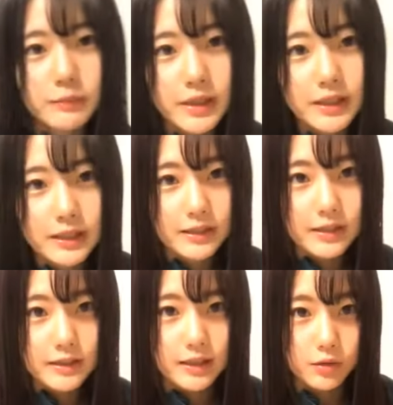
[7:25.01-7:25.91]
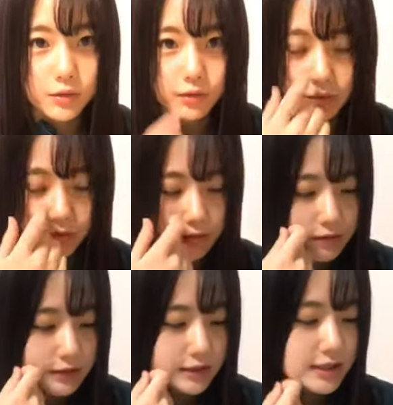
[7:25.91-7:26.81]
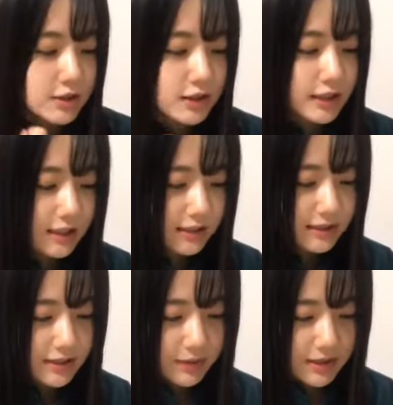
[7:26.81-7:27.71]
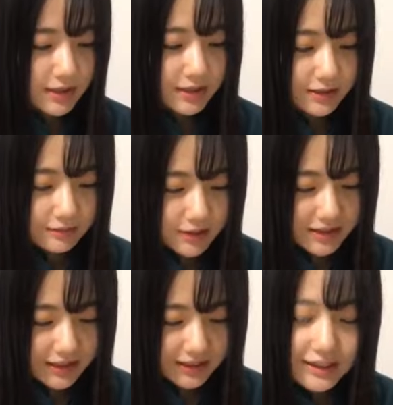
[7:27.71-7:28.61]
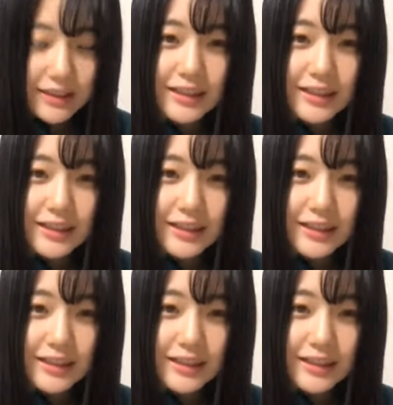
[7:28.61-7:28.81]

お決まりなんですけど一緒に計算しませんか皆さん